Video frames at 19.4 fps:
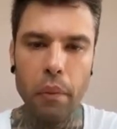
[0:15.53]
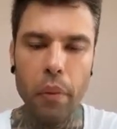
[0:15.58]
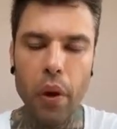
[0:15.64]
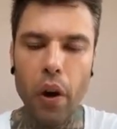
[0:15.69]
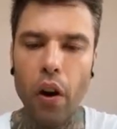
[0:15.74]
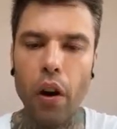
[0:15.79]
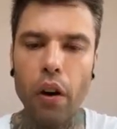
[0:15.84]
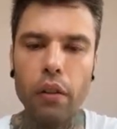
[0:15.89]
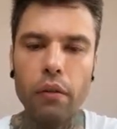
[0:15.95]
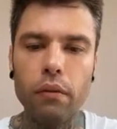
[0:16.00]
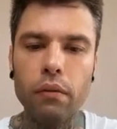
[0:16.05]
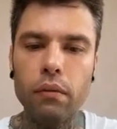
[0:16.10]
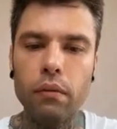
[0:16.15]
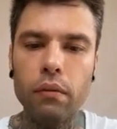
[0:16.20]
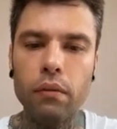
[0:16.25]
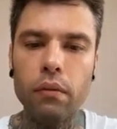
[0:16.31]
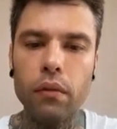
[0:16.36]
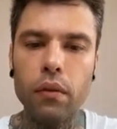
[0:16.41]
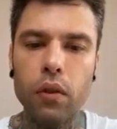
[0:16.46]
però
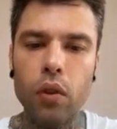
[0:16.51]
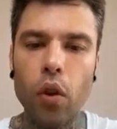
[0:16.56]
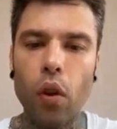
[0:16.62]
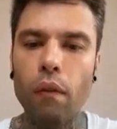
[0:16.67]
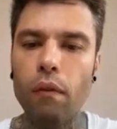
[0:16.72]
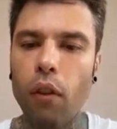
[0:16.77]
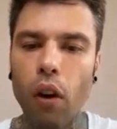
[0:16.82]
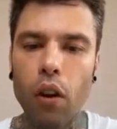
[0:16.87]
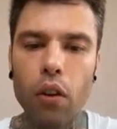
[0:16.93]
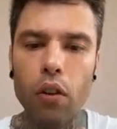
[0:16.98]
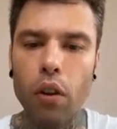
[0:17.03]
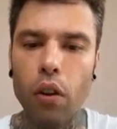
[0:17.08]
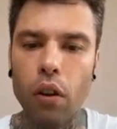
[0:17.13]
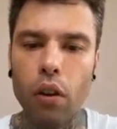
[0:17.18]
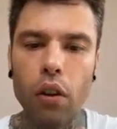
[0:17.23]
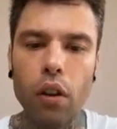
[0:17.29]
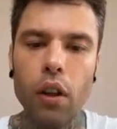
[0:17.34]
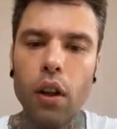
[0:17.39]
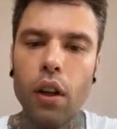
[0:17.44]
mm, non
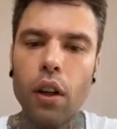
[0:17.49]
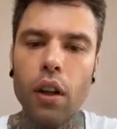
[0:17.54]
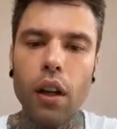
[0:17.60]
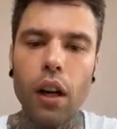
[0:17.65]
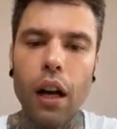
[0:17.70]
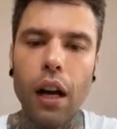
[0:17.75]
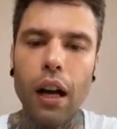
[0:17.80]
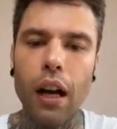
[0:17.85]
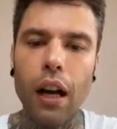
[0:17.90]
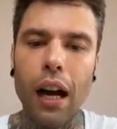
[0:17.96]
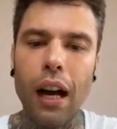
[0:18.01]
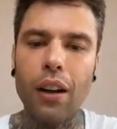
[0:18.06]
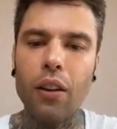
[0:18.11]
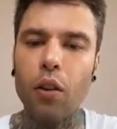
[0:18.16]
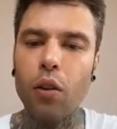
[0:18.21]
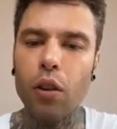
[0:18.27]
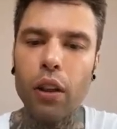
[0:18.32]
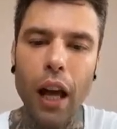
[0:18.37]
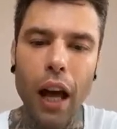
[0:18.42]
voglio uh,
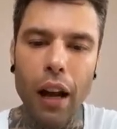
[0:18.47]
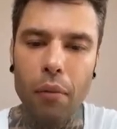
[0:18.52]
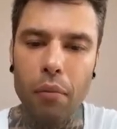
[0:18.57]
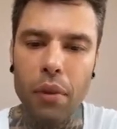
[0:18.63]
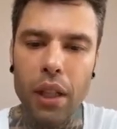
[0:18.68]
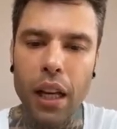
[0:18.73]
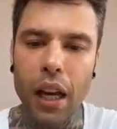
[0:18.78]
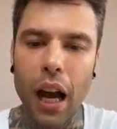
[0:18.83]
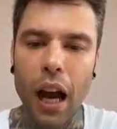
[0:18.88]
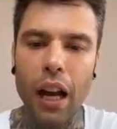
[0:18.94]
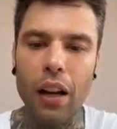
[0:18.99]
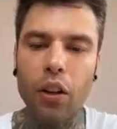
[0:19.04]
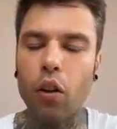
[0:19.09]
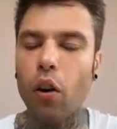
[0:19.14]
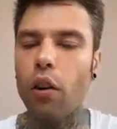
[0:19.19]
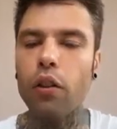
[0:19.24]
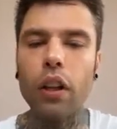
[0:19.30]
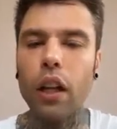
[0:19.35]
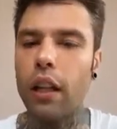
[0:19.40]
accodarmi al
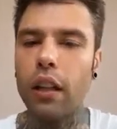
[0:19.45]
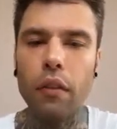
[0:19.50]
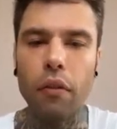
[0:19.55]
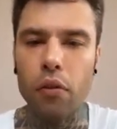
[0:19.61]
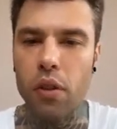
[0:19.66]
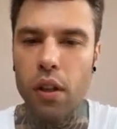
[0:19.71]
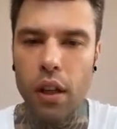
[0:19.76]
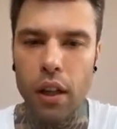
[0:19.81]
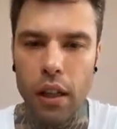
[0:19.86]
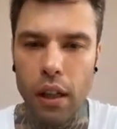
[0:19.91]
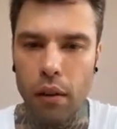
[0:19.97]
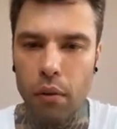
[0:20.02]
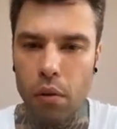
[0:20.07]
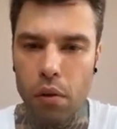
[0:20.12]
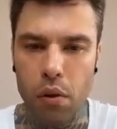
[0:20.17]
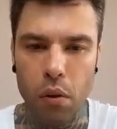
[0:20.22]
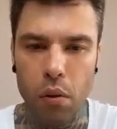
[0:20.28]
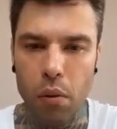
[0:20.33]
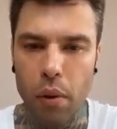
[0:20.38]
coro delle tifoserie in
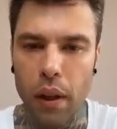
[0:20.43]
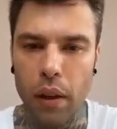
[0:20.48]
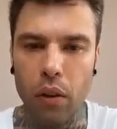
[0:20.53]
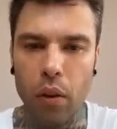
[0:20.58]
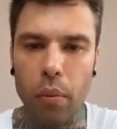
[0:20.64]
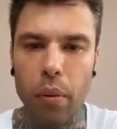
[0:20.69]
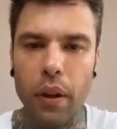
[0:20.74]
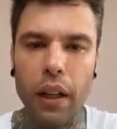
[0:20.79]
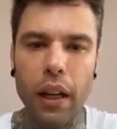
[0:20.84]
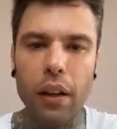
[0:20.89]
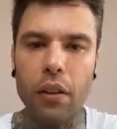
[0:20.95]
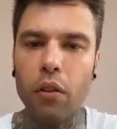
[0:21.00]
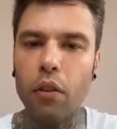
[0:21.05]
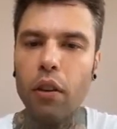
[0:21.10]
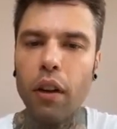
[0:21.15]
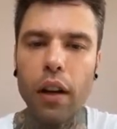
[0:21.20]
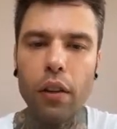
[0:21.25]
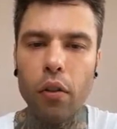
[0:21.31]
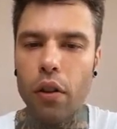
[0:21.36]
questo momento perché
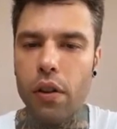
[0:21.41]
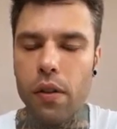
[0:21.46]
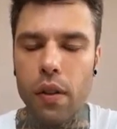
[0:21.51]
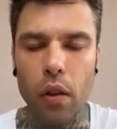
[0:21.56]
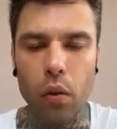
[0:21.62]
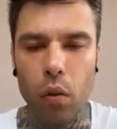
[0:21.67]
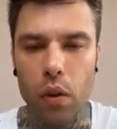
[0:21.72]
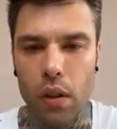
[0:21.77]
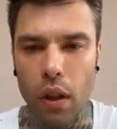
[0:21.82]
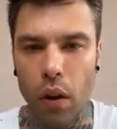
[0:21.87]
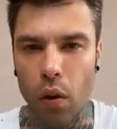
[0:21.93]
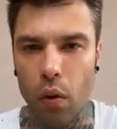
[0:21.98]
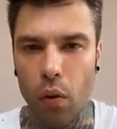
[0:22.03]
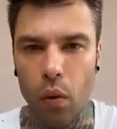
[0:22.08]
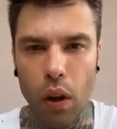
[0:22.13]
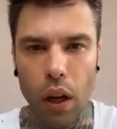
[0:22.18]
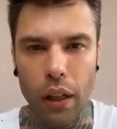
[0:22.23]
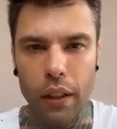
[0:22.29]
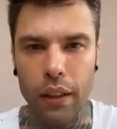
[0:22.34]
non credo restituiscano
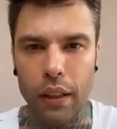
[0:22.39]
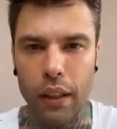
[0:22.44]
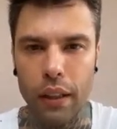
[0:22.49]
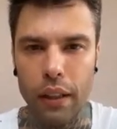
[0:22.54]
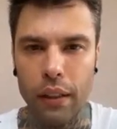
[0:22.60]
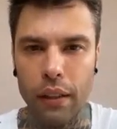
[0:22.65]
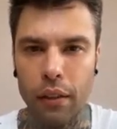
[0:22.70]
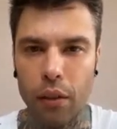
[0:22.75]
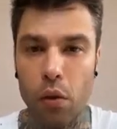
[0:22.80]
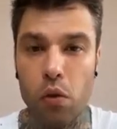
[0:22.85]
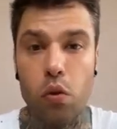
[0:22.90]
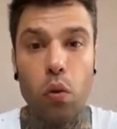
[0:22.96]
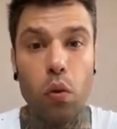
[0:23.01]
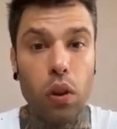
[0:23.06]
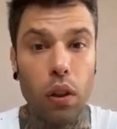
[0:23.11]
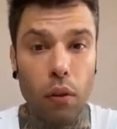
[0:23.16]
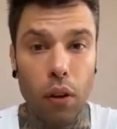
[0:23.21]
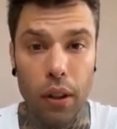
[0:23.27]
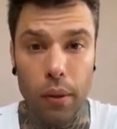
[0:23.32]
nulla di
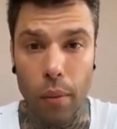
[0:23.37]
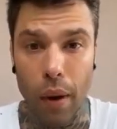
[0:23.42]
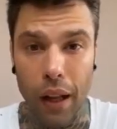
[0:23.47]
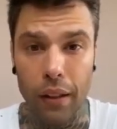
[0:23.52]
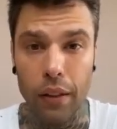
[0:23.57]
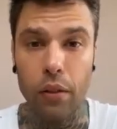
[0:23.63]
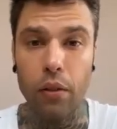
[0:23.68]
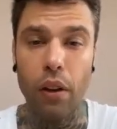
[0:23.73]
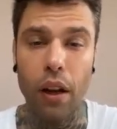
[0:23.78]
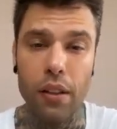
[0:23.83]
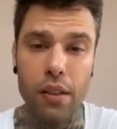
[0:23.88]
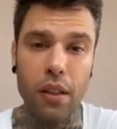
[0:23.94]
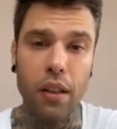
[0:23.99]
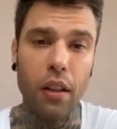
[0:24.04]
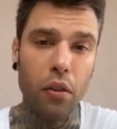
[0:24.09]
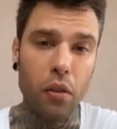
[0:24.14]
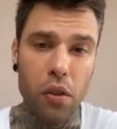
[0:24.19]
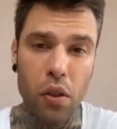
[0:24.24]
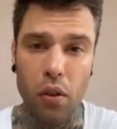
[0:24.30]
costruttivo al dibattito,
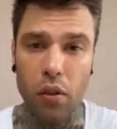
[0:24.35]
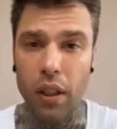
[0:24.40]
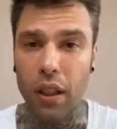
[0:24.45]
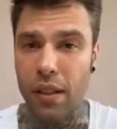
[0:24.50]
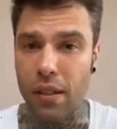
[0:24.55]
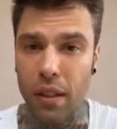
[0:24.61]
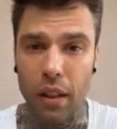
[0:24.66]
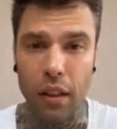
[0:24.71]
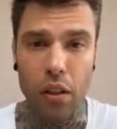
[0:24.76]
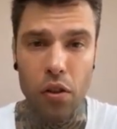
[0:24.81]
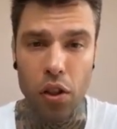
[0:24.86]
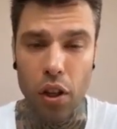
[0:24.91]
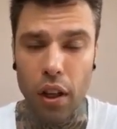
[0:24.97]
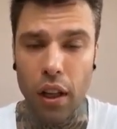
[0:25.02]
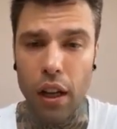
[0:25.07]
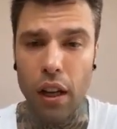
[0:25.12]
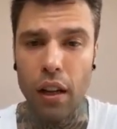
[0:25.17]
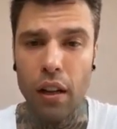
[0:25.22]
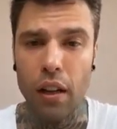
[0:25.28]
anzi credo siano delle
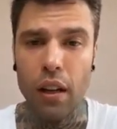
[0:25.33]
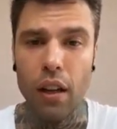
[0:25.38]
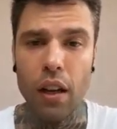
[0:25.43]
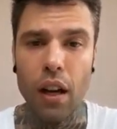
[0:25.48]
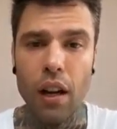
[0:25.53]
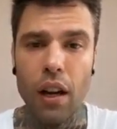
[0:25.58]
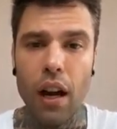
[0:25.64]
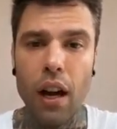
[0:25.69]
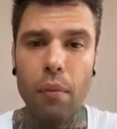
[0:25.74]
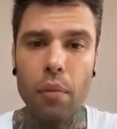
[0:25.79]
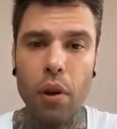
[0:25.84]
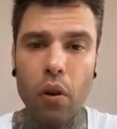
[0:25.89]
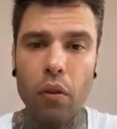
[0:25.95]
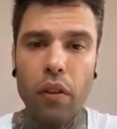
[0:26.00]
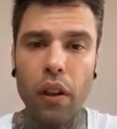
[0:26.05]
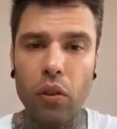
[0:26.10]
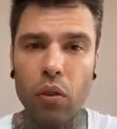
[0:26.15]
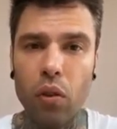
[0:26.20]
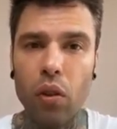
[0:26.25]
strategie che
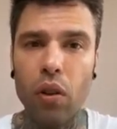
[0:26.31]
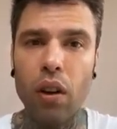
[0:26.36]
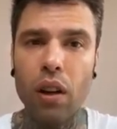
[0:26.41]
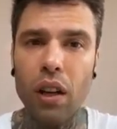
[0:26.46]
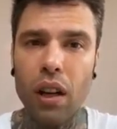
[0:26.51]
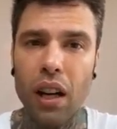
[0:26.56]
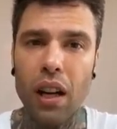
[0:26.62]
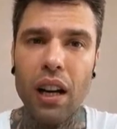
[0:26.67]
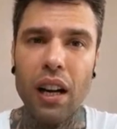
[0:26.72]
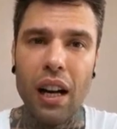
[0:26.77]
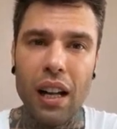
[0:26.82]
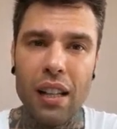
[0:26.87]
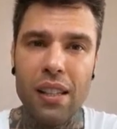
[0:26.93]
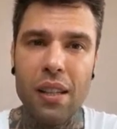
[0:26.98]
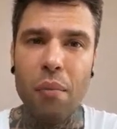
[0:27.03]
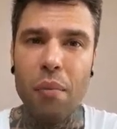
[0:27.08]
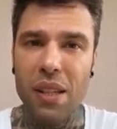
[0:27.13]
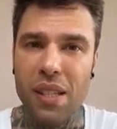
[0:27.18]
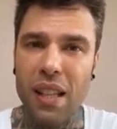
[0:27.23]
abbiano fatto
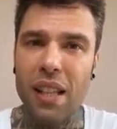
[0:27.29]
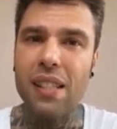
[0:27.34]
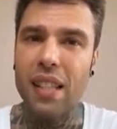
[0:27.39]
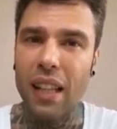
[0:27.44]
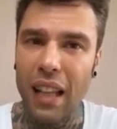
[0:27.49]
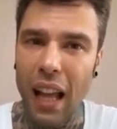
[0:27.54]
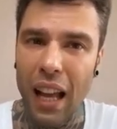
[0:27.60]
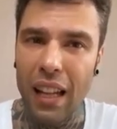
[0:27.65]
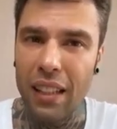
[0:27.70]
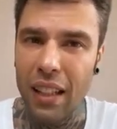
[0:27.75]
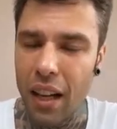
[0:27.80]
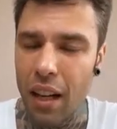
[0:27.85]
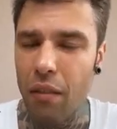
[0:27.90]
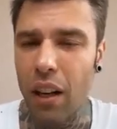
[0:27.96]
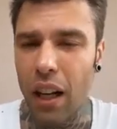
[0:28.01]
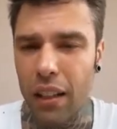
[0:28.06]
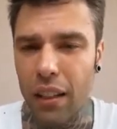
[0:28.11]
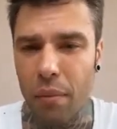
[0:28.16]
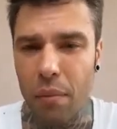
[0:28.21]
anzi abbastanza danni,
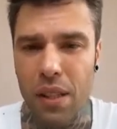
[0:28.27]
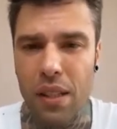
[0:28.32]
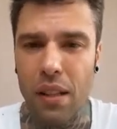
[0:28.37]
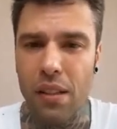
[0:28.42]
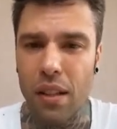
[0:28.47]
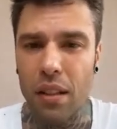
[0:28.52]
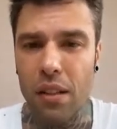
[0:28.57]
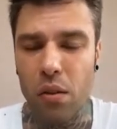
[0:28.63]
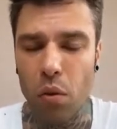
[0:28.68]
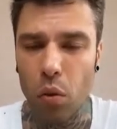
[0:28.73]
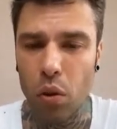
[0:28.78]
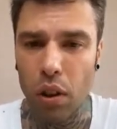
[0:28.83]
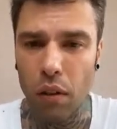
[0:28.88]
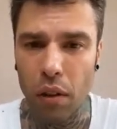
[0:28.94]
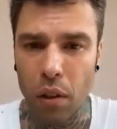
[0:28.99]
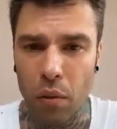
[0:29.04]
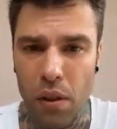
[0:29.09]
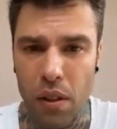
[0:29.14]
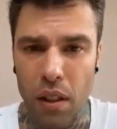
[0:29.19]
rivelate abbastanza
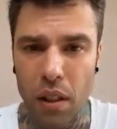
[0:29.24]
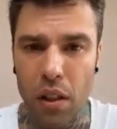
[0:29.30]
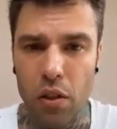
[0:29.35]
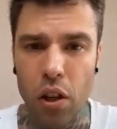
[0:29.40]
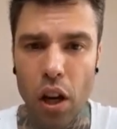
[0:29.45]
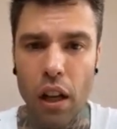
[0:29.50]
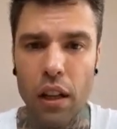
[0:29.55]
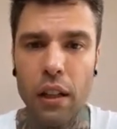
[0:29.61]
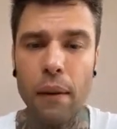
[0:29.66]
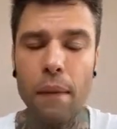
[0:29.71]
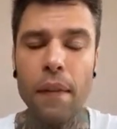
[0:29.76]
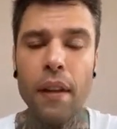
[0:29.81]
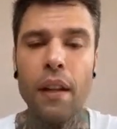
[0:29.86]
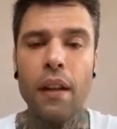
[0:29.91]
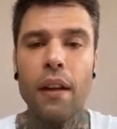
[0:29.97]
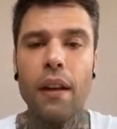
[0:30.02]
distruttive in questi decenni.